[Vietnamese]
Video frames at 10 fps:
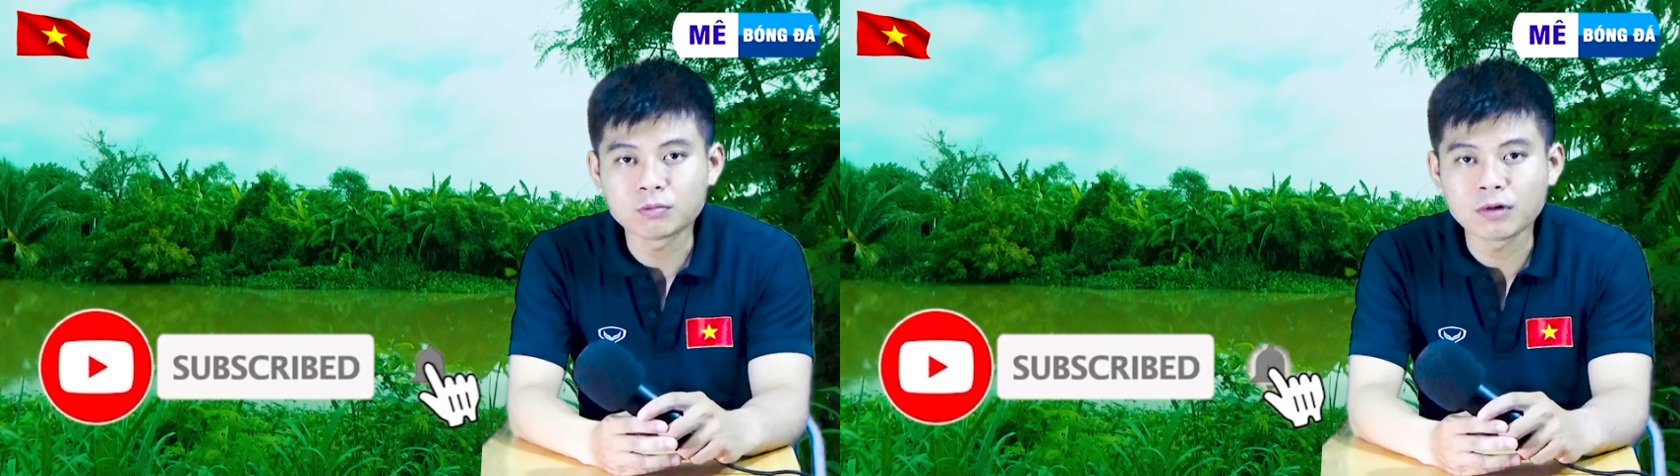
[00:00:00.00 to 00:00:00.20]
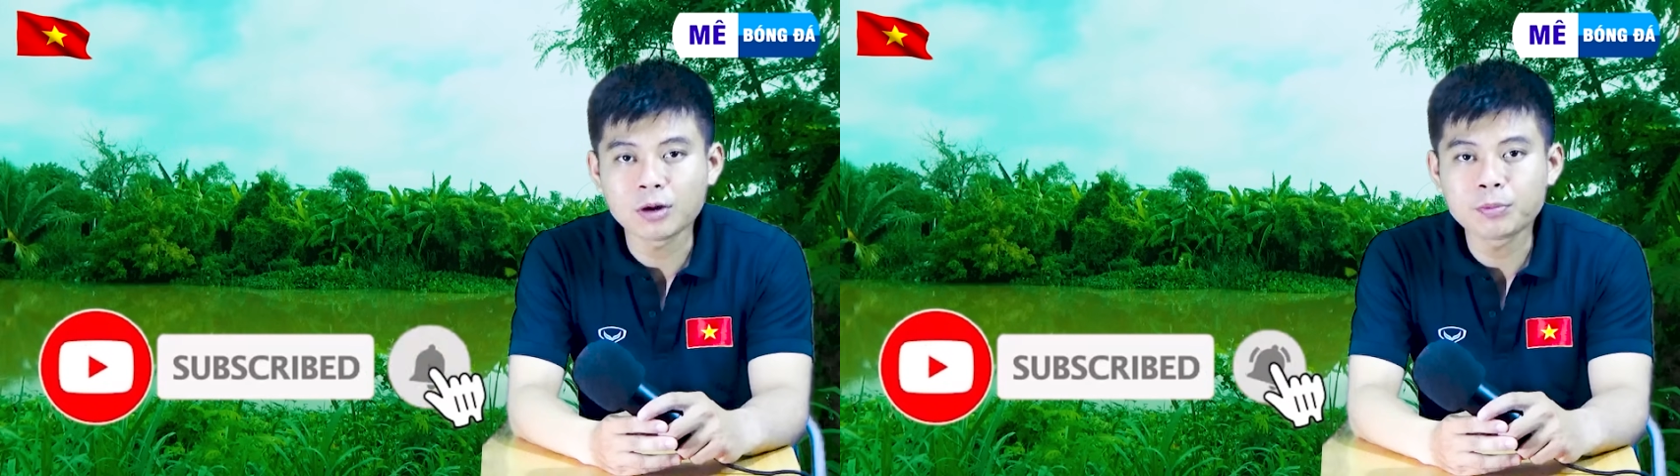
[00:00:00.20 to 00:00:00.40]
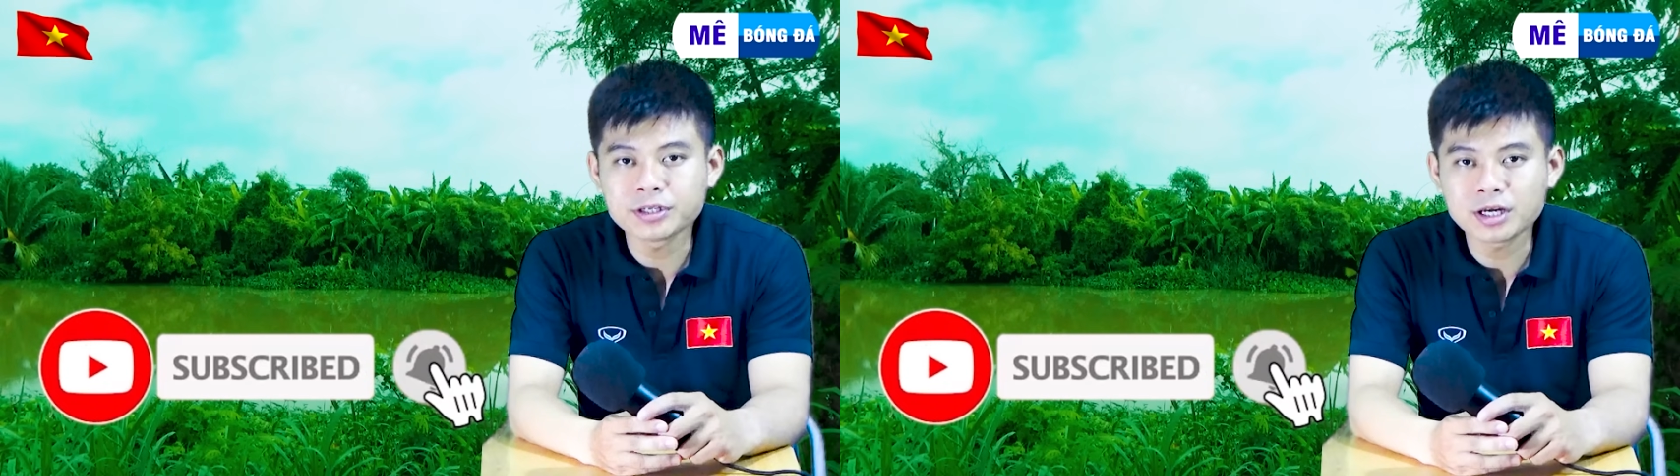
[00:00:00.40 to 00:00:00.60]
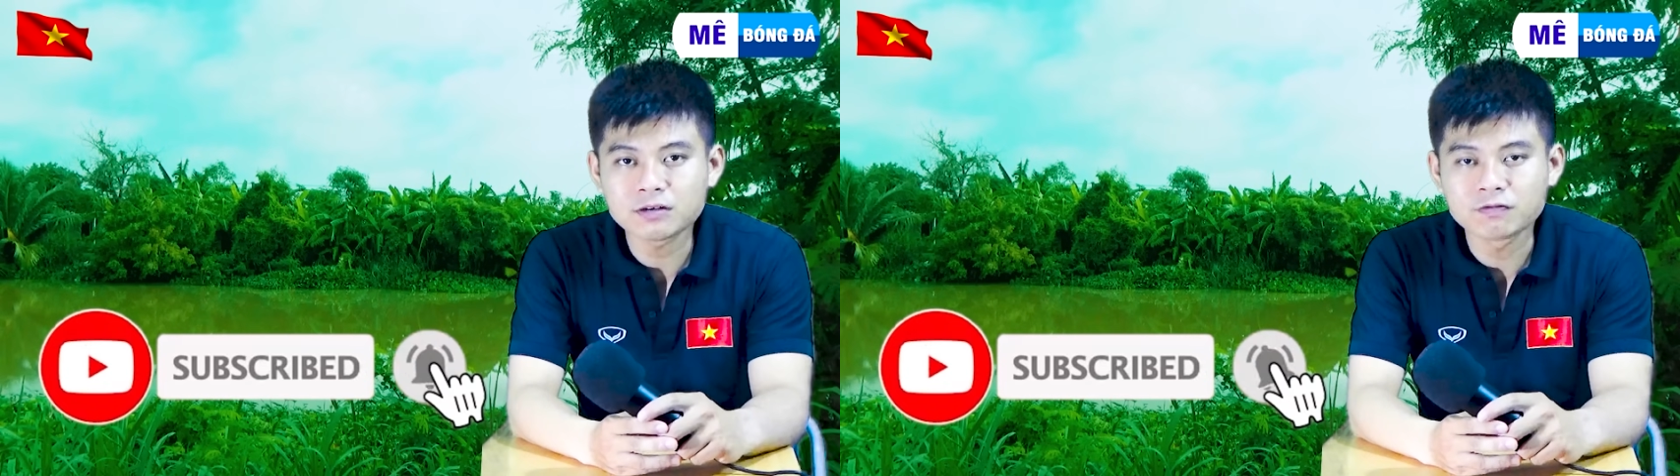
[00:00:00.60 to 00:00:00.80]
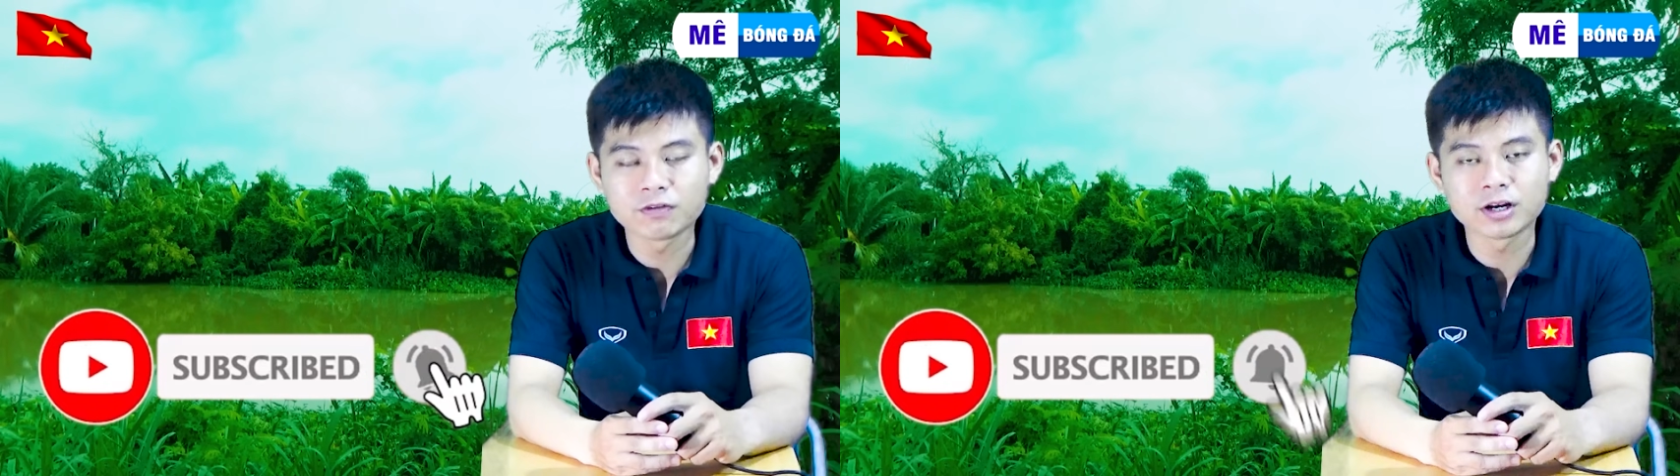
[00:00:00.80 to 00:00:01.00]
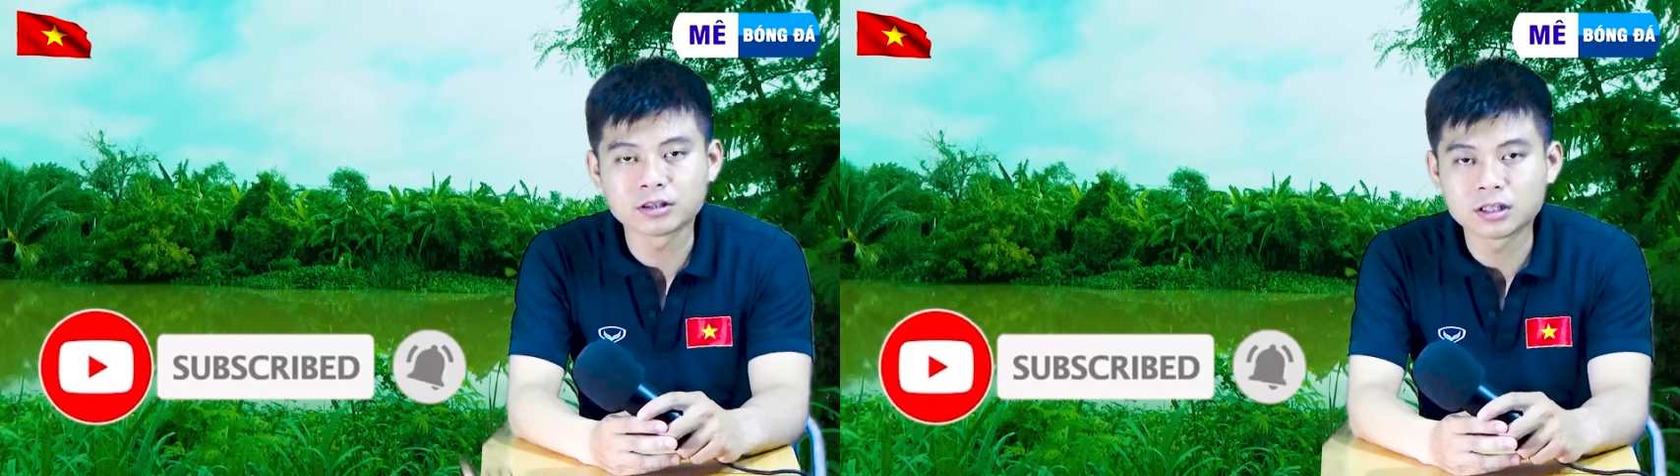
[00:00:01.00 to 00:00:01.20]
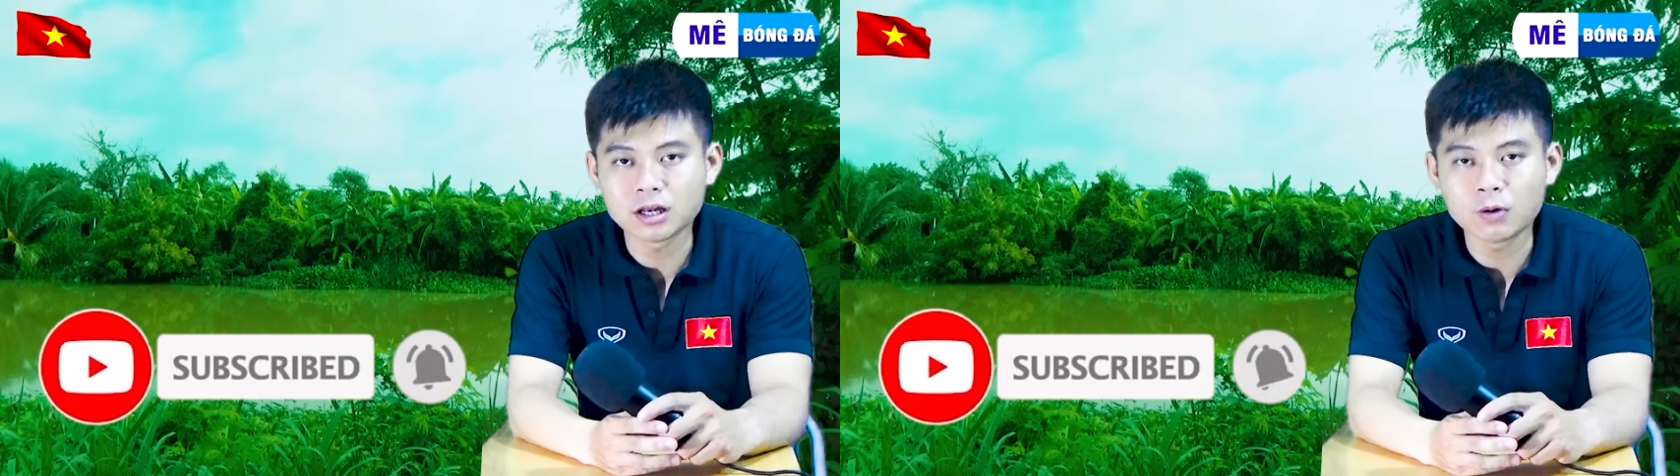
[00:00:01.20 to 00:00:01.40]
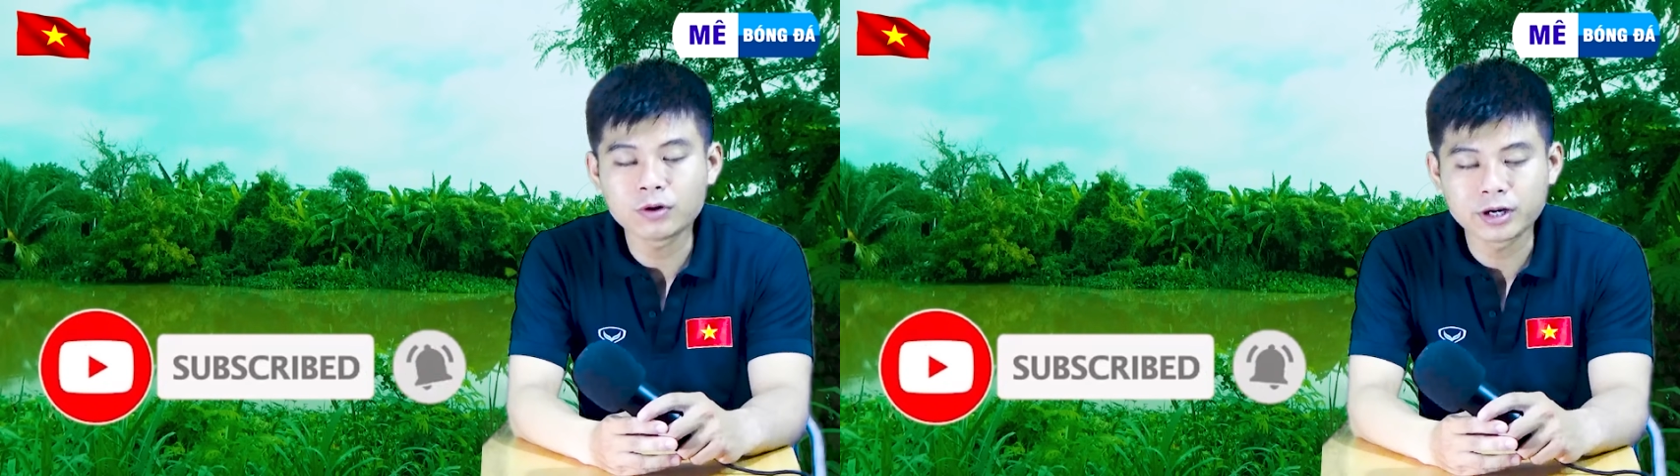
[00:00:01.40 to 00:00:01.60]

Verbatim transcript: thông báo mới nhất về lịch thi đấu,